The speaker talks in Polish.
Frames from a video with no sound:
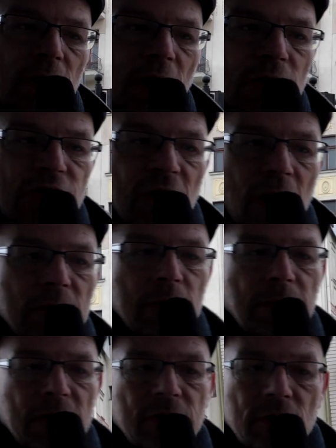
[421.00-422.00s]

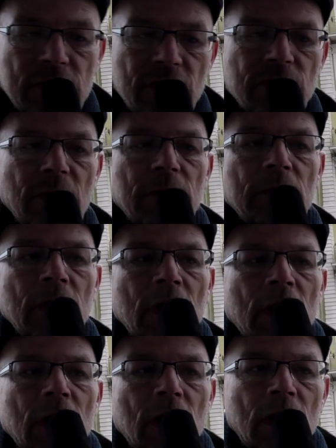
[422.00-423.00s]
chęciami, patriotyzmem
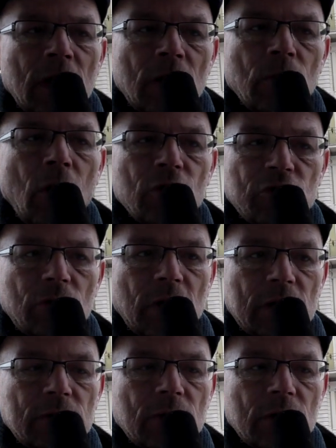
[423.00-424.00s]
e, łożą
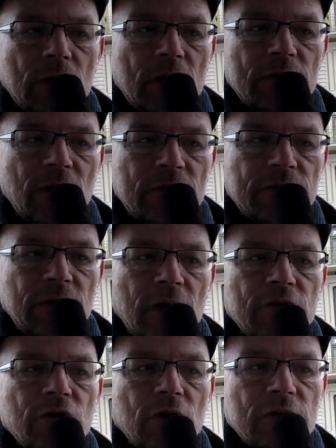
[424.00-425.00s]
na tą
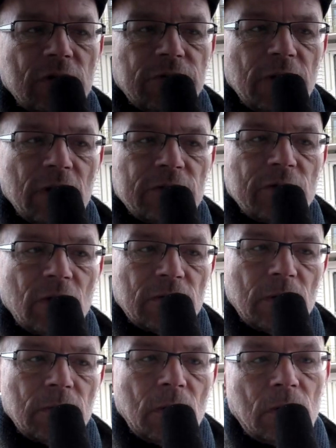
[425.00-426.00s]
organizację środki
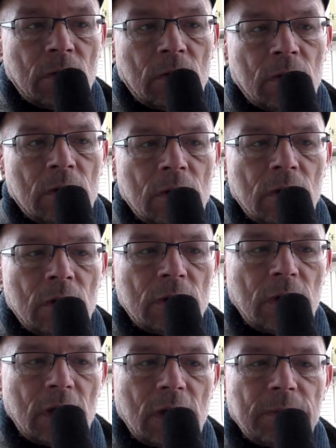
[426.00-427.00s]
finansowe, bo e,
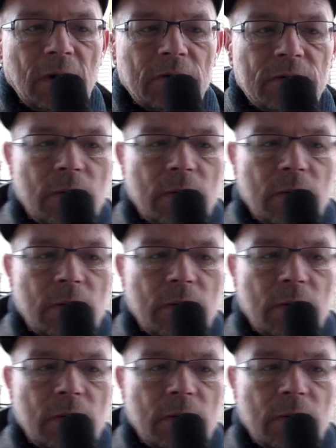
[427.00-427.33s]
tak naprawdę